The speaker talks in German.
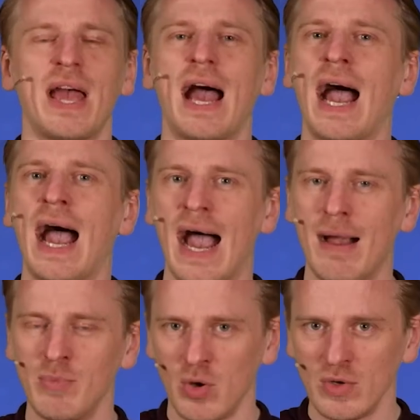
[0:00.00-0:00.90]

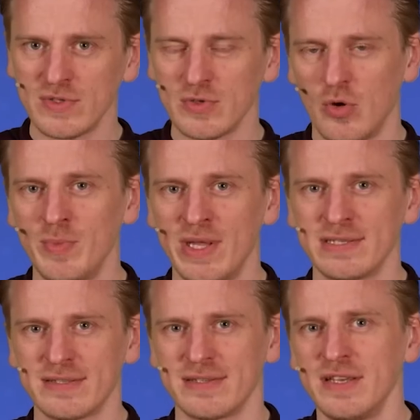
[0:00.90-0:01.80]
harmlos, um
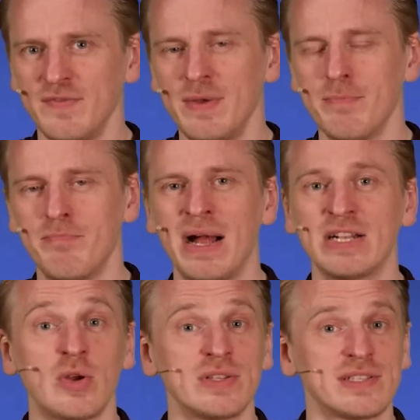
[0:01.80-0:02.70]
das irgendwie mal
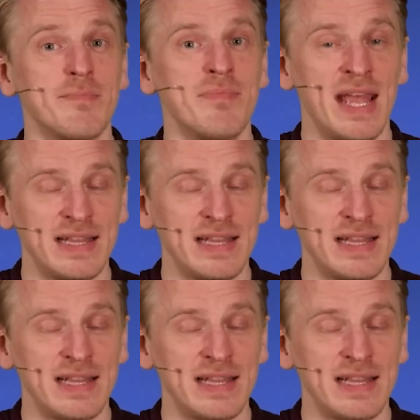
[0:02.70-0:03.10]
trotzdem